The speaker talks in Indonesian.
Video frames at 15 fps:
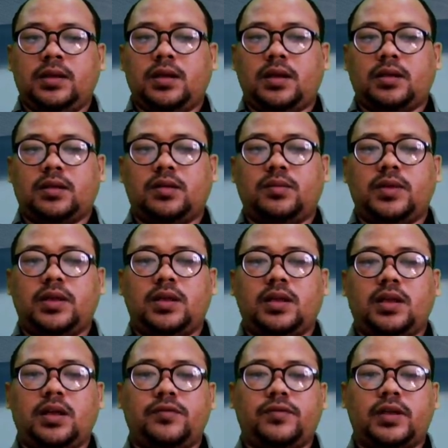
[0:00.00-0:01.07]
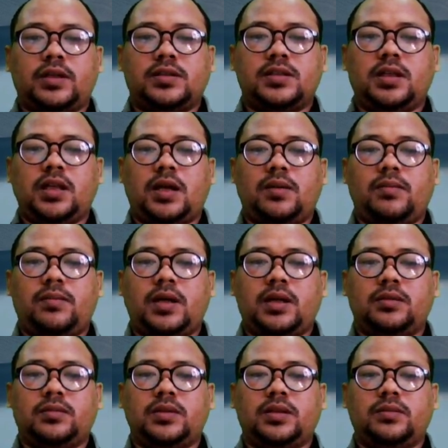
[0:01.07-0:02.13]
atau Mendeley versi
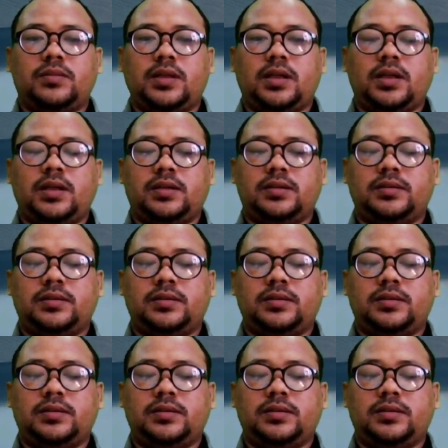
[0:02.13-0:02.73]
lama teman-teman ya